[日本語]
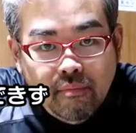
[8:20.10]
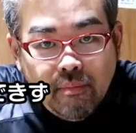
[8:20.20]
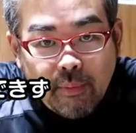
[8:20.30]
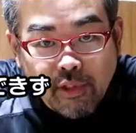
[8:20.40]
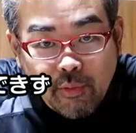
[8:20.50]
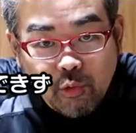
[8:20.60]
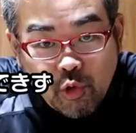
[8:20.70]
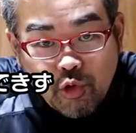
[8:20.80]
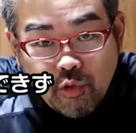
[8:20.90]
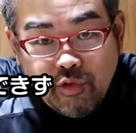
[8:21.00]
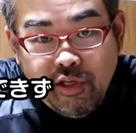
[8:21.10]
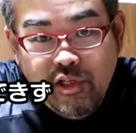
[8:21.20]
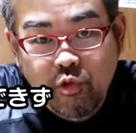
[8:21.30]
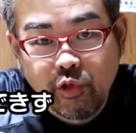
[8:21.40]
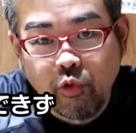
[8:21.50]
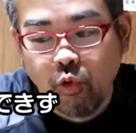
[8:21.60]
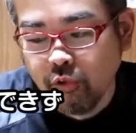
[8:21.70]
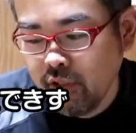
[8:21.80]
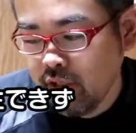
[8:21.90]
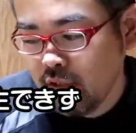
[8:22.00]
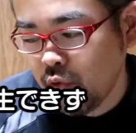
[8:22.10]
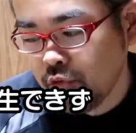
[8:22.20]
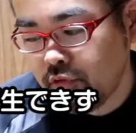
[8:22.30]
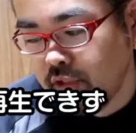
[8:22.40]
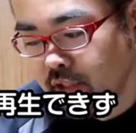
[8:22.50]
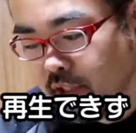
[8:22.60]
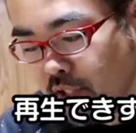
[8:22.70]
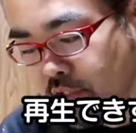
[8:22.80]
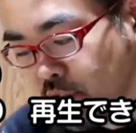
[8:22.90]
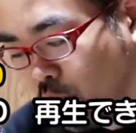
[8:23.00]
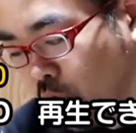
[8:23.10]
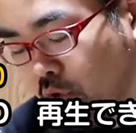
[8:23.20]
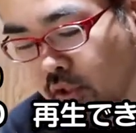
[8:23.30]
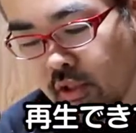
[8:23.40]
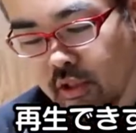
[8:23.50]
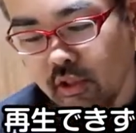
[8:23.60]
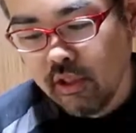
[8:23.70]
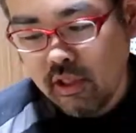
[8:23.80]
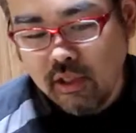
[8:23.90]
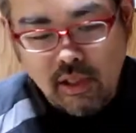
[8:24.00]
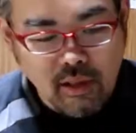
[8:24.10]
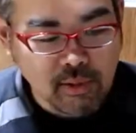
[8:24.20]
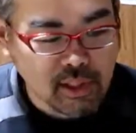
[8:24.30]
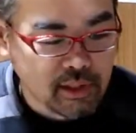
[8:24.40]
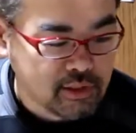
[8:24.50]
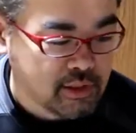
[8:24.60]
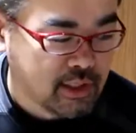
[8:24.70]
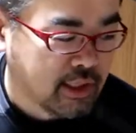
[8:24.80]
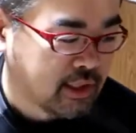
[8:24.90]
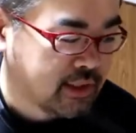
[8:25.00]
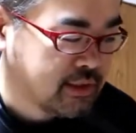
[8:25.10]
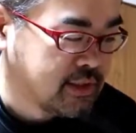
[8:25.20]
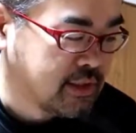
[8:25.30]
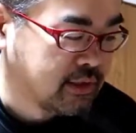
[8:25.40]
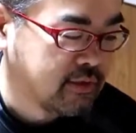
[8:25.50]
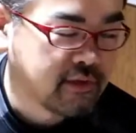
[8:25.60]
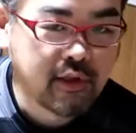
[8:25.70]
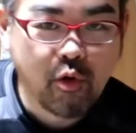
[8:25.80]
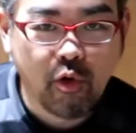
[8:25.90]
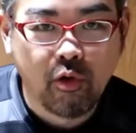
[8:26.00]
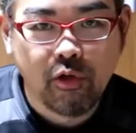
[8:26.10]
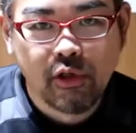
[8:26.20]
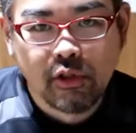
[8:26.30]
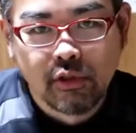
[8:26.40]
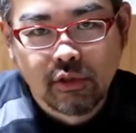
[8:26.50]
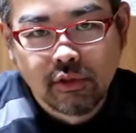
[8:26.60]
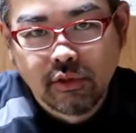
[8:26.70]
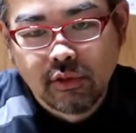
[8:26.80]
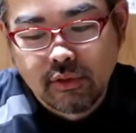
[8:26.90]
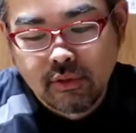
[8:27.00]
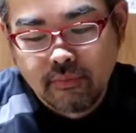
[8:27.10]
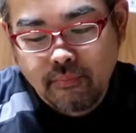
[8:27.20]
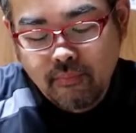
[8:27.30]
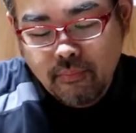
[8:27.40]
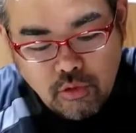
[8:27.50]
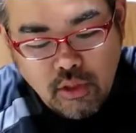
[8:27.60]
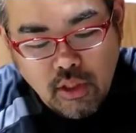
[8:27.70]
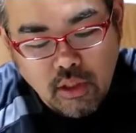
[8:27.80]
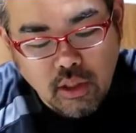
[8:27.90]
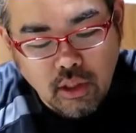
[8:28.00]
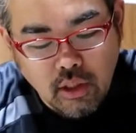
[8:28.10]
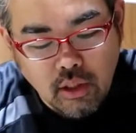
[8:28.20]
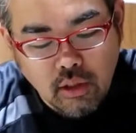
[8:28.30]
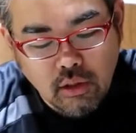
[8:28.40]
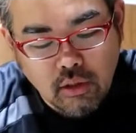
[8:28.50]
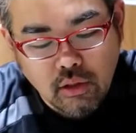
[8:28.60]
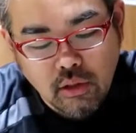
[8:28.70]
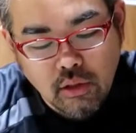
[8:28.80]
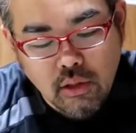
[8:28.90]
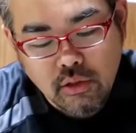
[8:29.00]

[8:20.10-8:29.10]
まあ、見た目の特徴としては非常にこうねごっつい感じのヘビーダーティーな感じなんですけどこちらがあ